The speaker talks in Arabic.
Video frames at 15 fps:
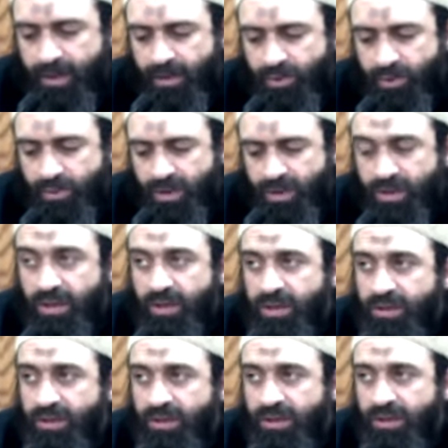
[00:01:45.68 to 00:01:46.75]
ثم
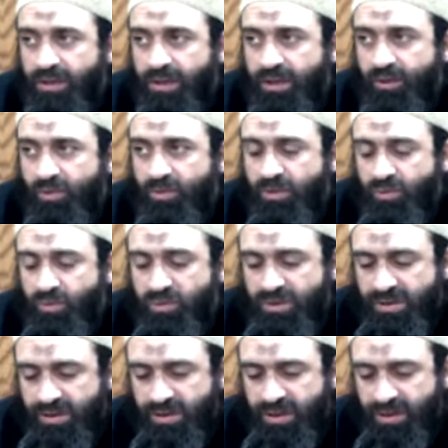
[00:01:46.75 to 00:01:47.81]
قال اللهم
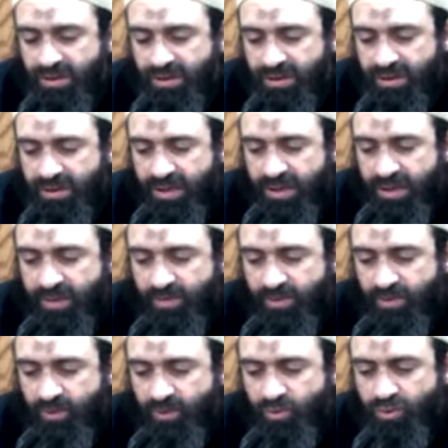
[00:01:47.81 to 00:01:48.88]
منزل الكتاب
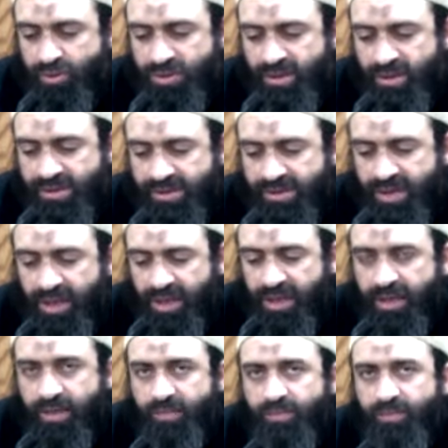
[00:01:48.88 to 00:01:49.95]
ومجري
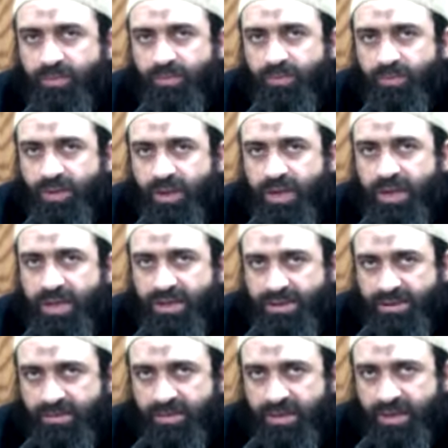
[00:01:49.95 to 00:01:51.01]
السحاب
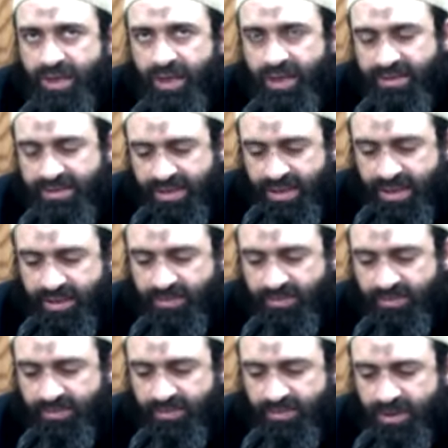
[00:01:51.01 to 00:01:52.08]
وهازم
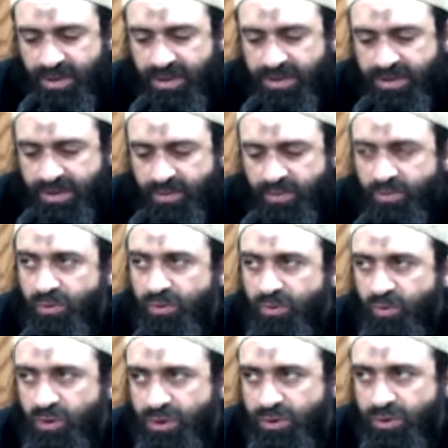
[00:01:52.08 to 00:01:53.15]
الأحزاب
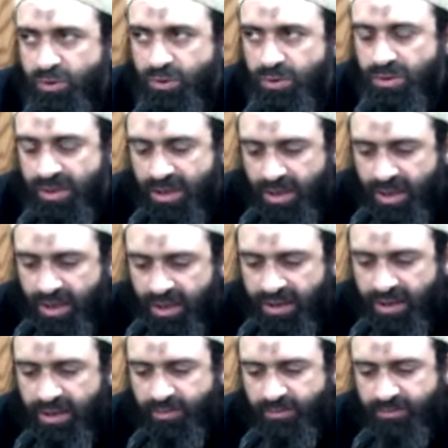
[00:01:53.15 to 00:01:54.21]
اهزمهم وانصرنا
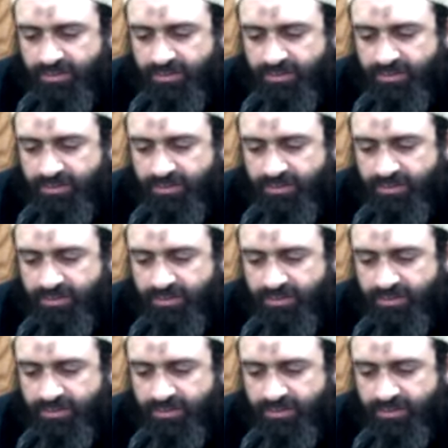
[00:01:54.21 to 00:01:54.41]
عليهم